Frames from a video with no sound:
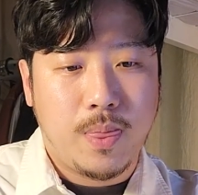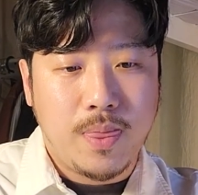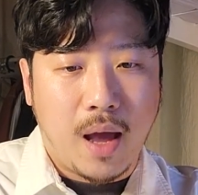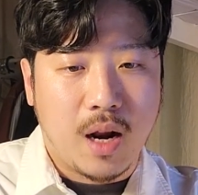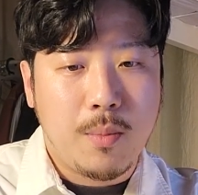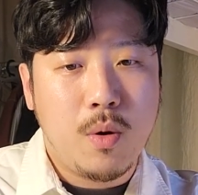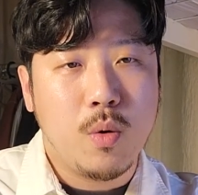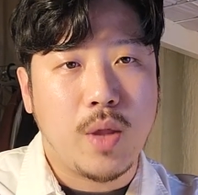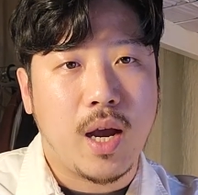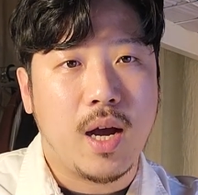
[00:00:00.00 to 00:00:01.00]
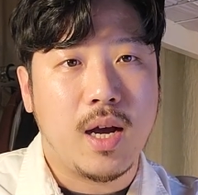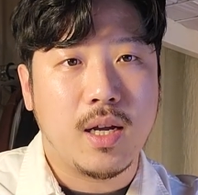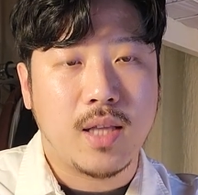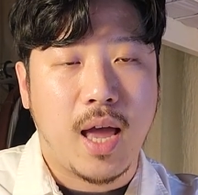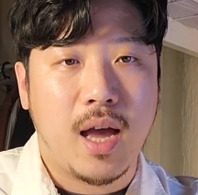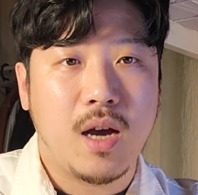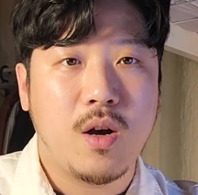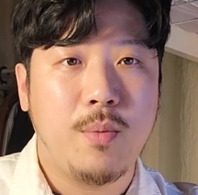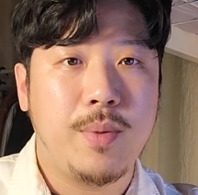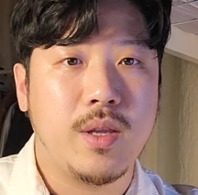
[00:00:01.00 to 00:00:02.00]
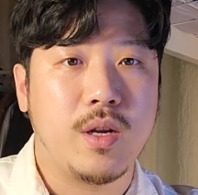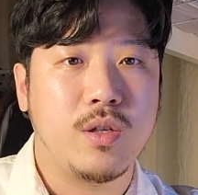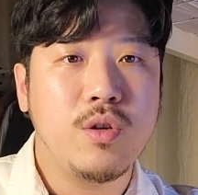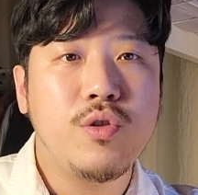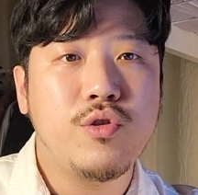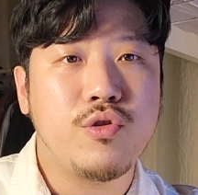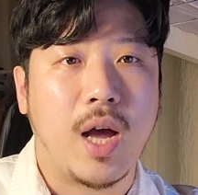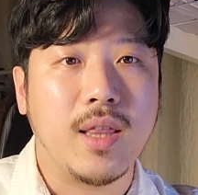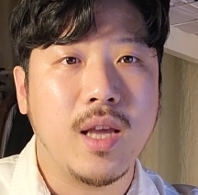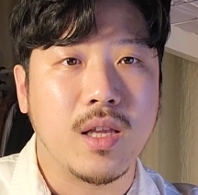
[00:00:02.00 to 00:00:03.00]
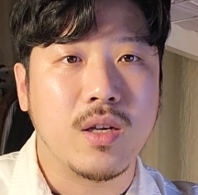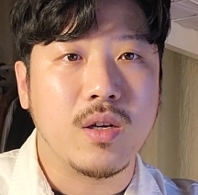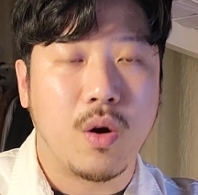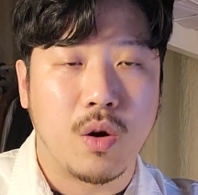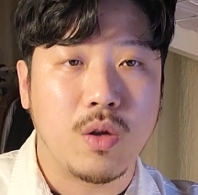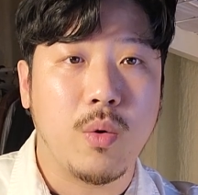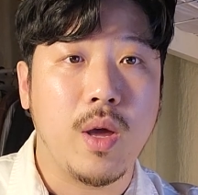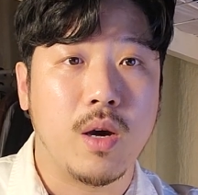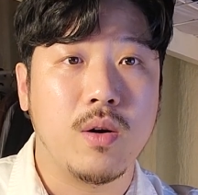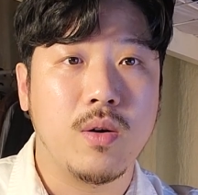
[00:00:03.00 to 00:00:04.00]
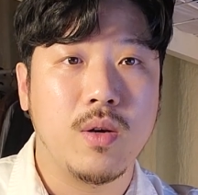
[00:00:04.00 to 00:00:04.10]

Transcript: 나라별로 내가 다양한 커피들을 쓸 줄 안다는 거기도 해요.